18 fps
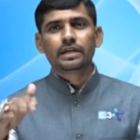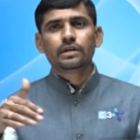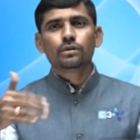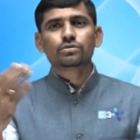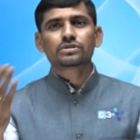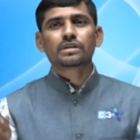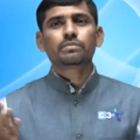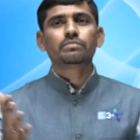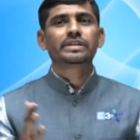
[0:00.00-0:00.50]

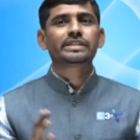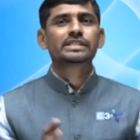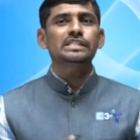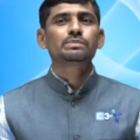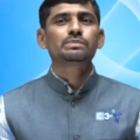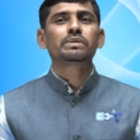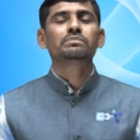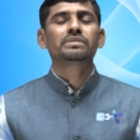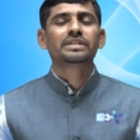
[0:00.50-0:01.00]
उसके बेसिस
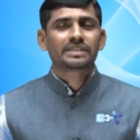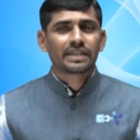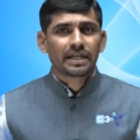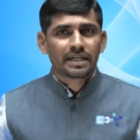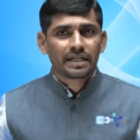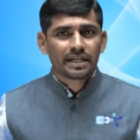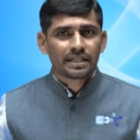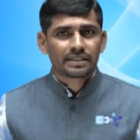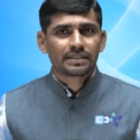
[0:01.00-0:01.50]
पे हम
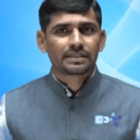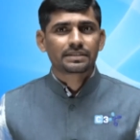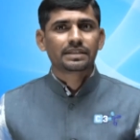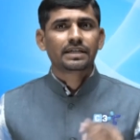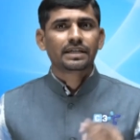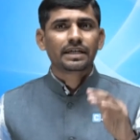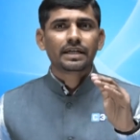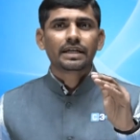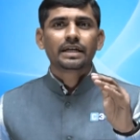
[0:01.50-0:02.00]
डिसाइड कर सकते
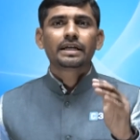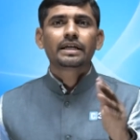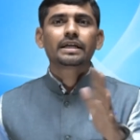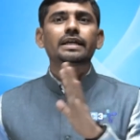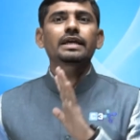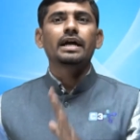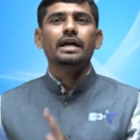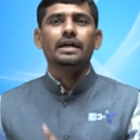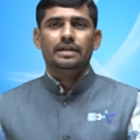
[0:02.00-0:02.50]
हैं कि
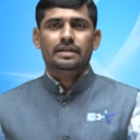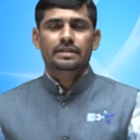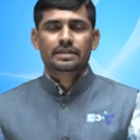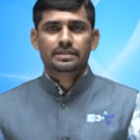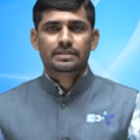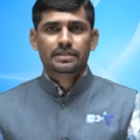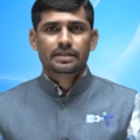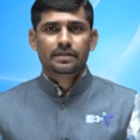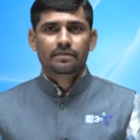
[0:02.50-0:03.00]
क्या करना
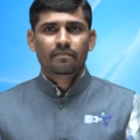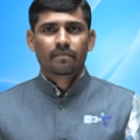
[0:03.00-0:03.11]
चाहिए